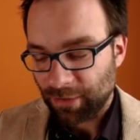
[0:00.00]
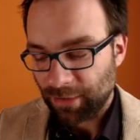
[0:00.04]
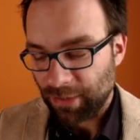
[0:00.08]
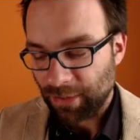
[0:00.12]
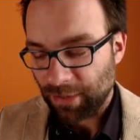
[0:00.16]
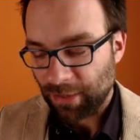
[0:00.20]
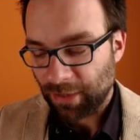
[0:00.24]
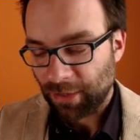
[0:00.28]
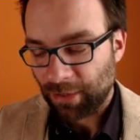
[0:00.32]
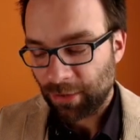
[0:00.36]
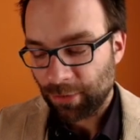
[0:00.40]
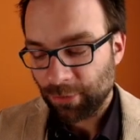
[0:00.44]

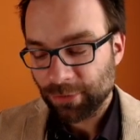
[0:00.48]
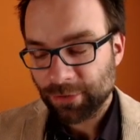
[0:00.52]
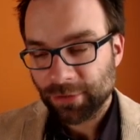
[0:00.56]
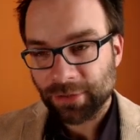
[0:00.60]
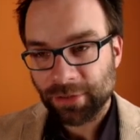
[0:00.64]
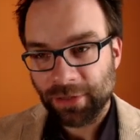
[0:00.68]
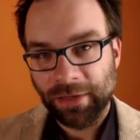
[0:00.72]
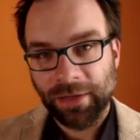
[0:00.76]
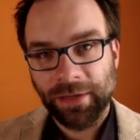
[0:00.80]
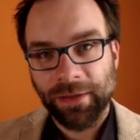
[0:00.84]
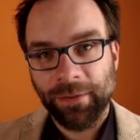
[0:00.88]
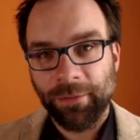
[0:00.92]
Die
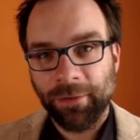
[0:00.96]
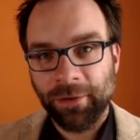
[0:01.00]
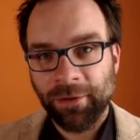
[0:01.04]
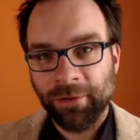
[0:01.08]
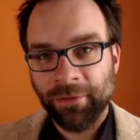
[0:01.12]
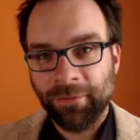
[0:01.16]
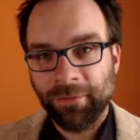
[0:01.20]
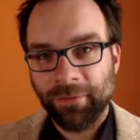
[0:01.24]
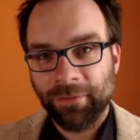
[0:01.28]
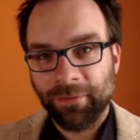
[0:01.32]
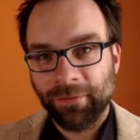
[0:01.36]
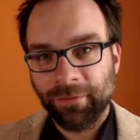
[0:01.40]

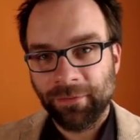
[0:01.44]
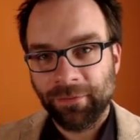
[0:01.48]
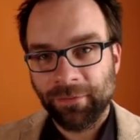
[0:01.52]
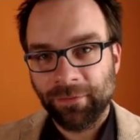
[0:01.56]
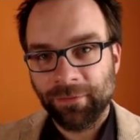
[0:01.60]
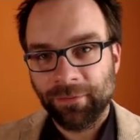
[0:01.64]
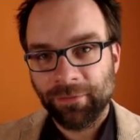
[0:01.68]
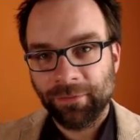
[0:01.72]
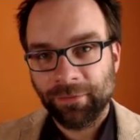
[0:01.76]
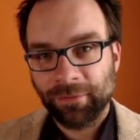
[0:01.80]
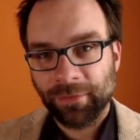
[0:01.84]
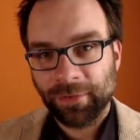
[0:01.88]
Ausgabe
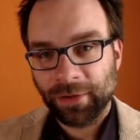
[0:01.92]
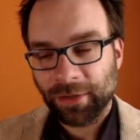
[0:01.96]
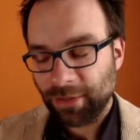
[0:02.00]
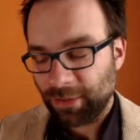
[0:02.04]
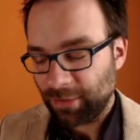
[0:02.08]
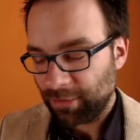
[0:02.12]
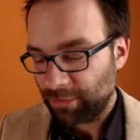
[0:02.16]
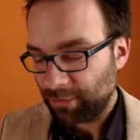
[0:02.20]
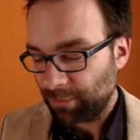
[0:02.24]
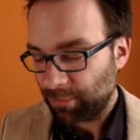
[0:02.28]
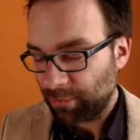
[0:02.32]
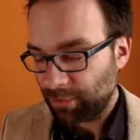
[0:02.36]

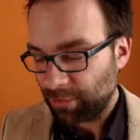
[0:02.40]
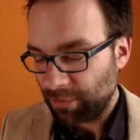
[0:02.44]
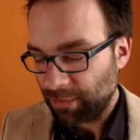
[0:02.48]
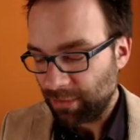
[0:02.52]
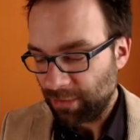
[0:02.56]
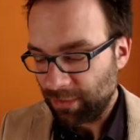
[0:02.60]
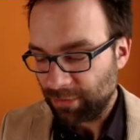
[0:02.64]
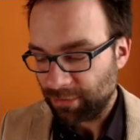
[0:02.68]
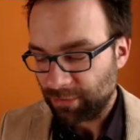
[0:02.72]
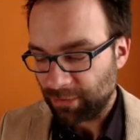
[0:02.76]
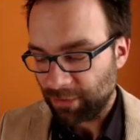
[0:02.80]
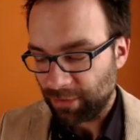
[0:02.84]
ist aber
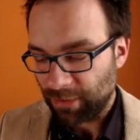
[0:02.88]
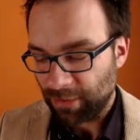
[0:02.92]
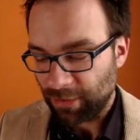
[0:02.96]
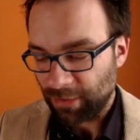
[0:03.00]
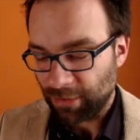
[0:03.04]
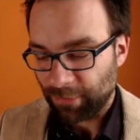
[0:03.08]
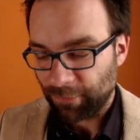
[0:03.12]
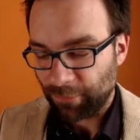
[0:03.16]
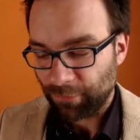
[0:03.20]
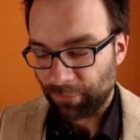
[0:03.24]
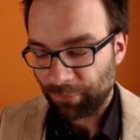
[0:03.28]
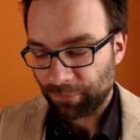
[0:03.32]
diese
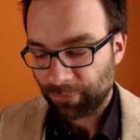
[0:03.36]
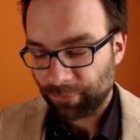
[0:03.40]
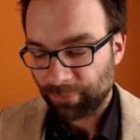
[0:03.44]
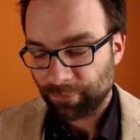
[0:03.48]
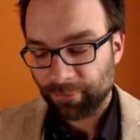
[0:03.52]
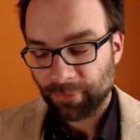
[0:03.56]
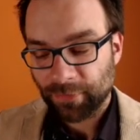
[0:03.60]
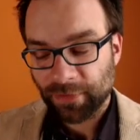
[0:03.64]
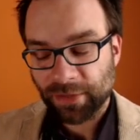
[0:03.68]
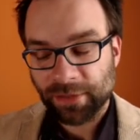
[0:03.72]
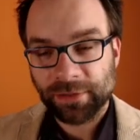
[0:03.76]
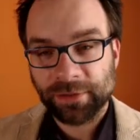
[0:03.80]
hier.
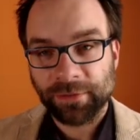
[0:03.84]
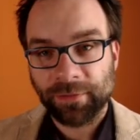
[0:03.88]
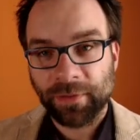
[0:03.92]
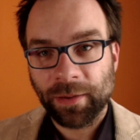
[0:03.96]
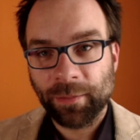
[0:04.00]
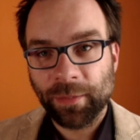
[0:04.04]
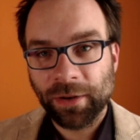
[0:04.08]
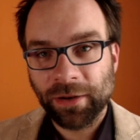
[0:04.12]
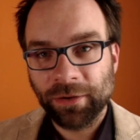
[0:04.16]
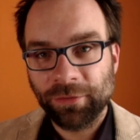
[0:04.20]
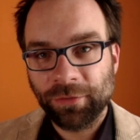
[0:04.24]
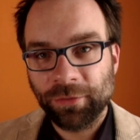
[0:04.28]

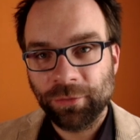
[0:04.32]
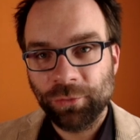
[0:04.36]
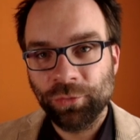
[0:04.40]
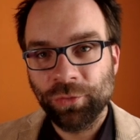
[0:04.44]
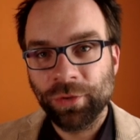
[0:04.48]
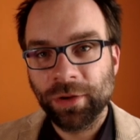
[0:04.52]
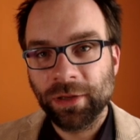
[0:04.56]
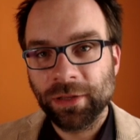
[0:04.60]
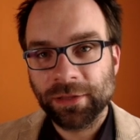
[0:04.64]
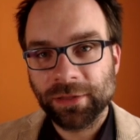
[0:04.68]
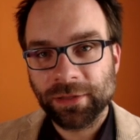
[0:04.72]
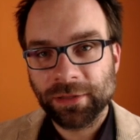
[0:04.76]
Zweimal
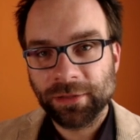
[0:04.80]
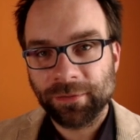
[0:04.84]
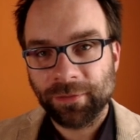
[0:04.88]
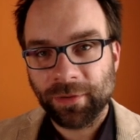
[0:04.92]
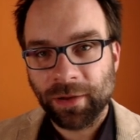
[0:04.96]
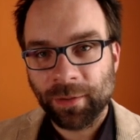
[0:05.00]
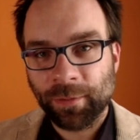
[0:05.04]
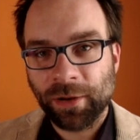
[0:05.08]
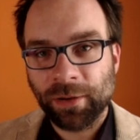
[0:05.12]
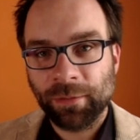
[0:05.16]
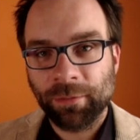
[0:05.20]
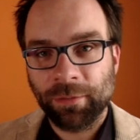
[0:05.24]
Fu,
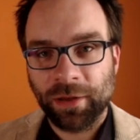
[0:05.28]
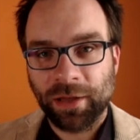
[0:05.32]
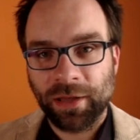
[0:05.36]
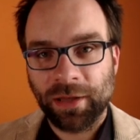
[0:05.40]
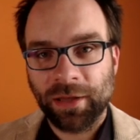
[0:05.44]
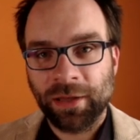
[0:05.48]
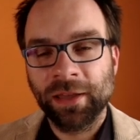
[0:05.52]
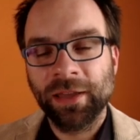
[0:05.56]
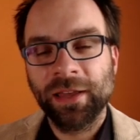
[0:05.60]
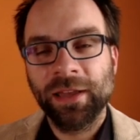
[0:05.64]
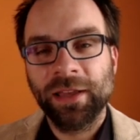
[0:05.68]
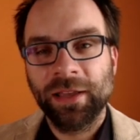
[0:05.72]
zweimal
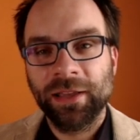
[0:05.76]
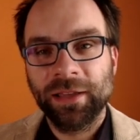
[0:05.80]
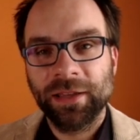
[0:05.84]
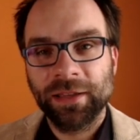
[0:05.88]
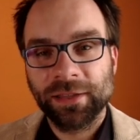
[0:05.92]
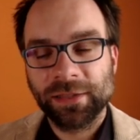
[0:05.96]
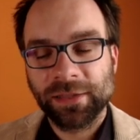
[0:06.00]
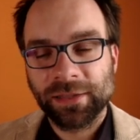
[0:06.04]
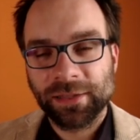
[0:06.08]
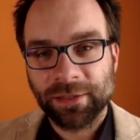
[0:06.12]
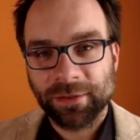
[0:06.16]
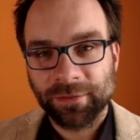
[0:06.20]
Bar,
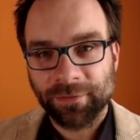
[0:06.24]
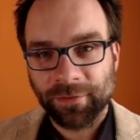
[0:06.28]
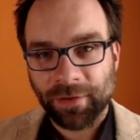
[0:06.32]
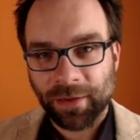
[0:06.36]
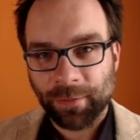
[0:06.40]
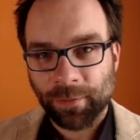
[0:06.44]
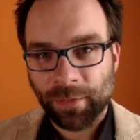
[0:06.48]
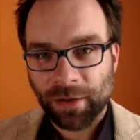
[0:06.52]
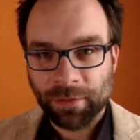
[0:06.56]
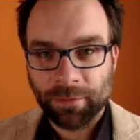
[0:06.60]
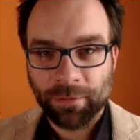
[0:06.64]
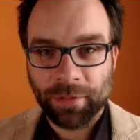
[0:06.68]

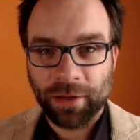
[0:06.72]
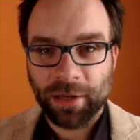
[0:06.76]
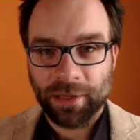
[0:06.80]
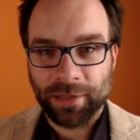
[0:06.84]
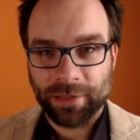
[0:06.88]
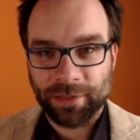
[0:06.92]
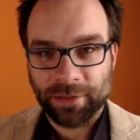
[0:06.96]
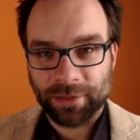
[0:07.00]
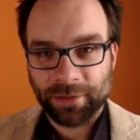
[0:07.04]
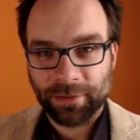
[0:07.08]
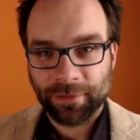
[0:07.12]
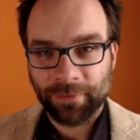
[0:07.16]
zweimal
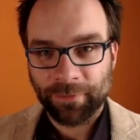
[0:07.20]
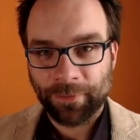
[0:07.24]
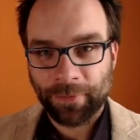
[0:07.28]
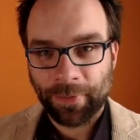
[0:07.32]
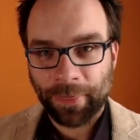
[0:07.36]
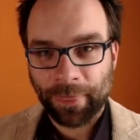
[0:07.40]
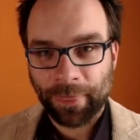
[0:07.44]
Barz.